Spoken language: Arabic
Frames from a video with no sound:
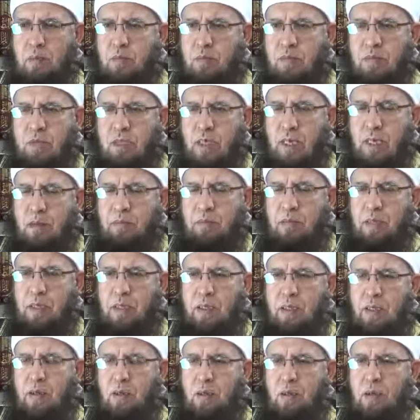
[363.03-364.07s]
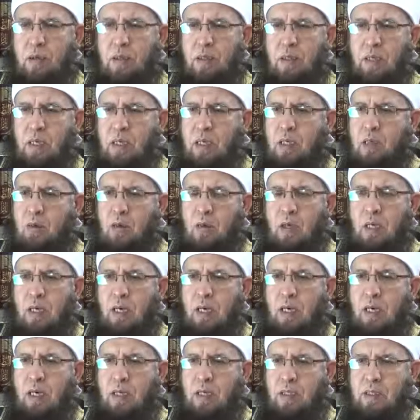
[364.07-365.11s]
المستحب أن يقول ذلك
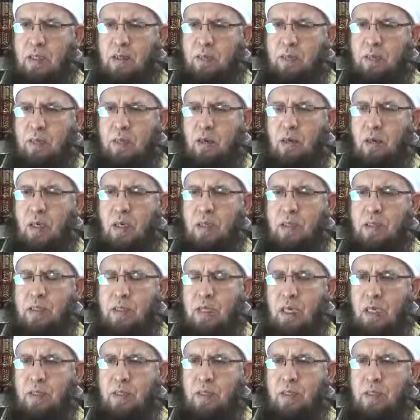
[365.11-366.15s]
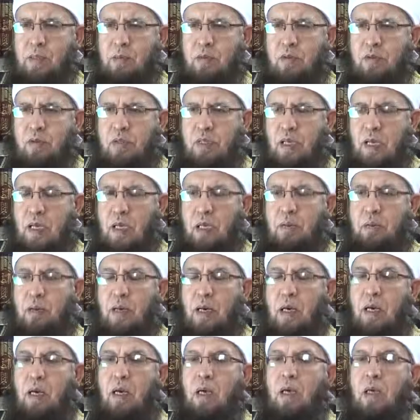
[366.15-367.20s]
ولا حرج فيه وقد كان النبي صلى الله عليه
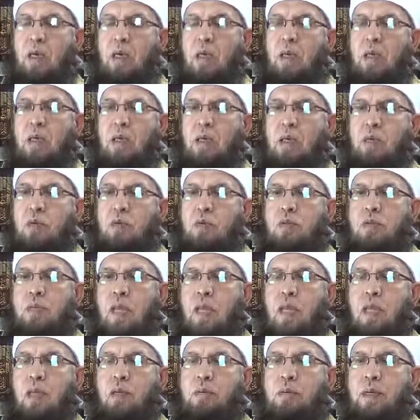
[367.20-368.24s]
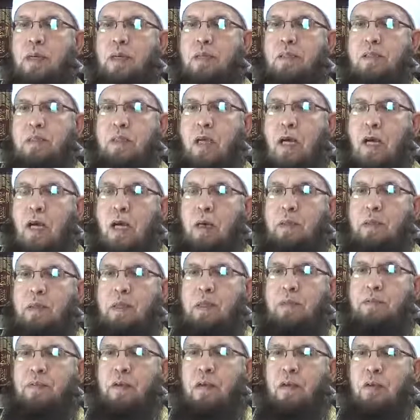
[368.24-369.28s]
وسلم يصلي
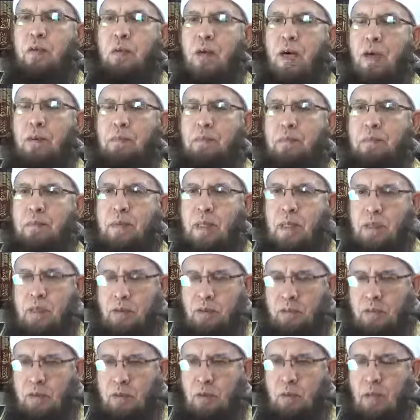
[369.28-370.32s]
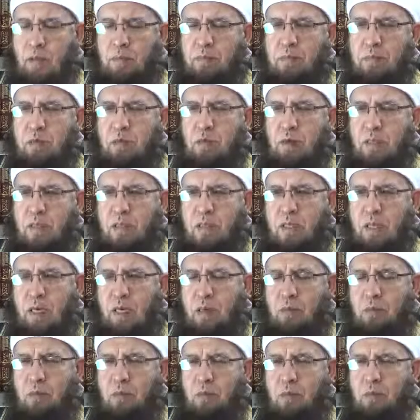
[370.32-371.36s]
بأصحابه فيؤمن فيؤمن
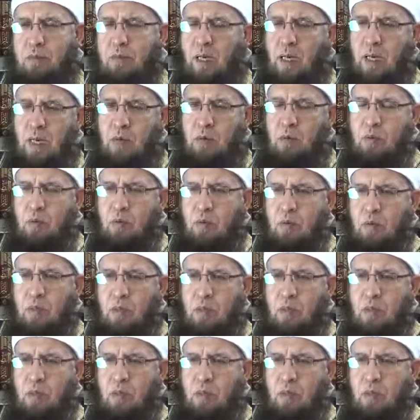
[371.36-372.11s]
أصحابه معه